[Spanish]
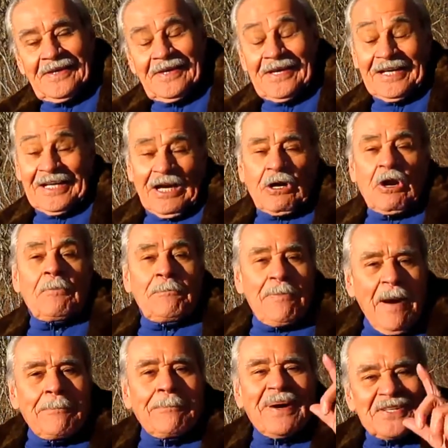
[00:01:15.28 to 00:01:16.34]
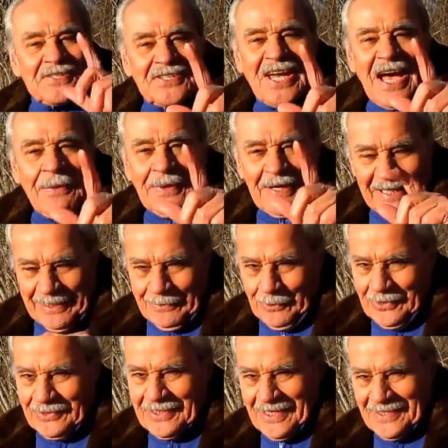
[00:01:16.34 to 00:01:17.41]
Y claro, el Papa sabe que
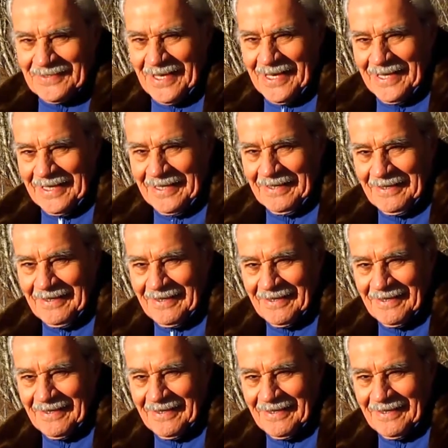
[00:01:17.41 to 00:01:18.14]
vos estás ahí,